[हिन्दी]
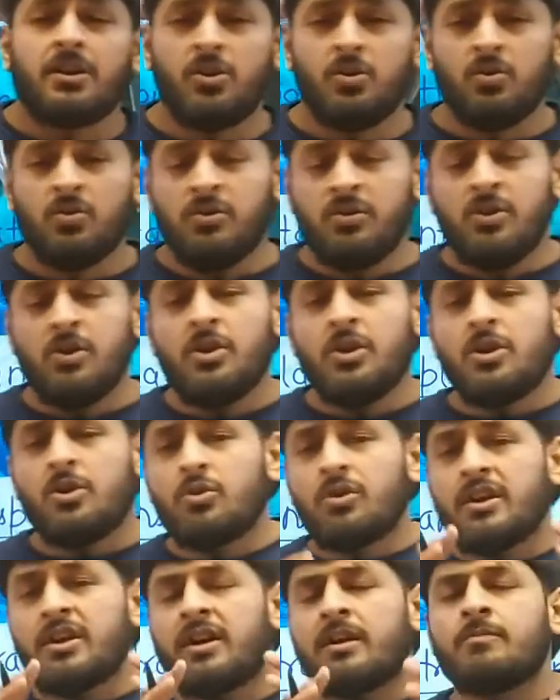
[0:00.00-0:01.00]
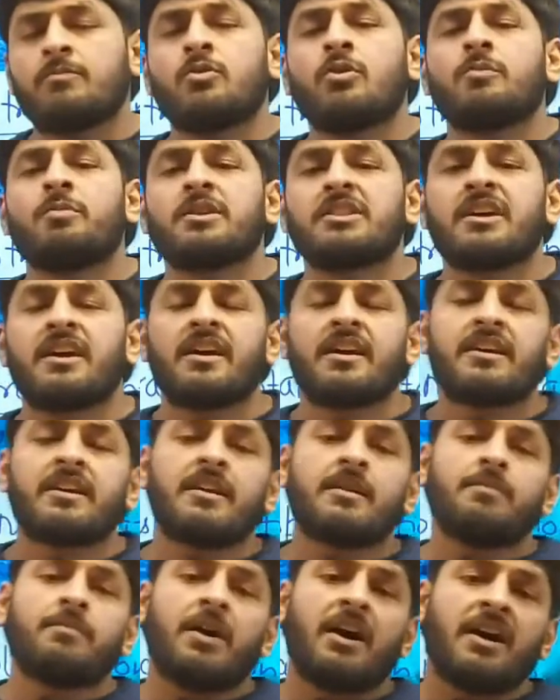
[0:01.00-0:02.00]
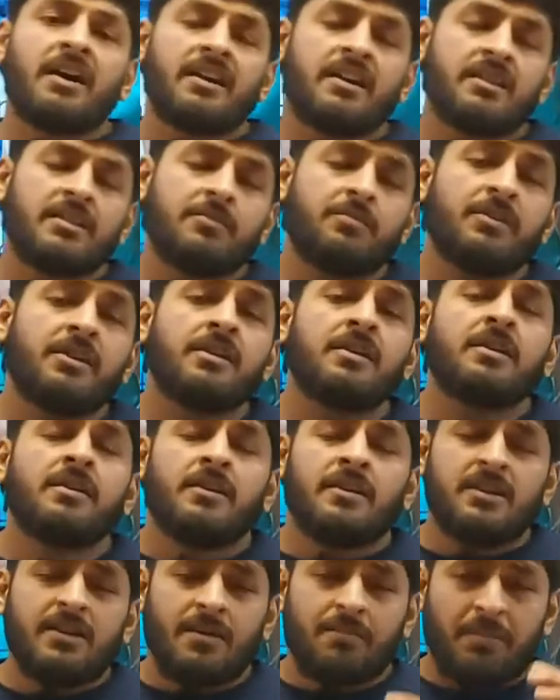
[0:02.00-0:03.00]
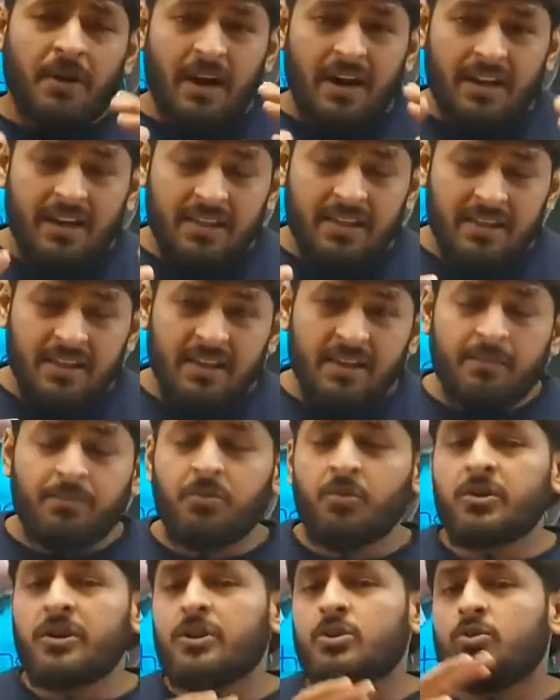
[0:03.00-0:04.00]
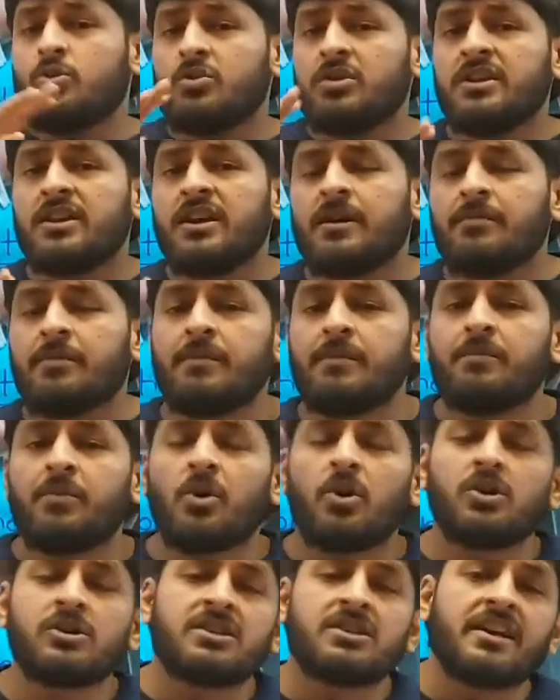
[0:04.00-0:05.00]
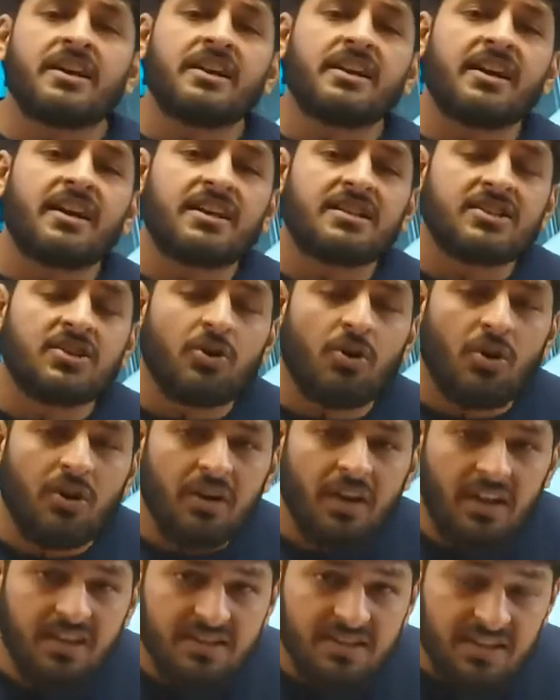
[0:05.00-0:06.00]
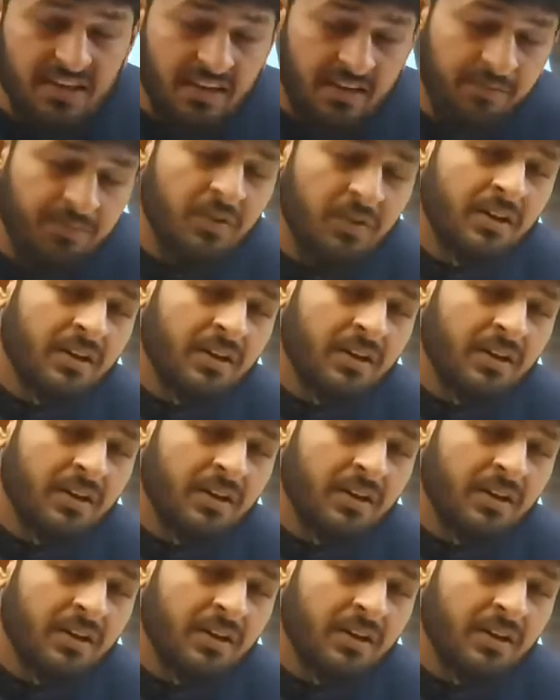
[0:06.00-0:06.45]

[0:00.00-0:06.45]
क्यों क्योंकि हमको पता है कि भारत में या भारत नहीं पूरी दुनिया में बहुत सारे ऐसे ऑर्गेन्स की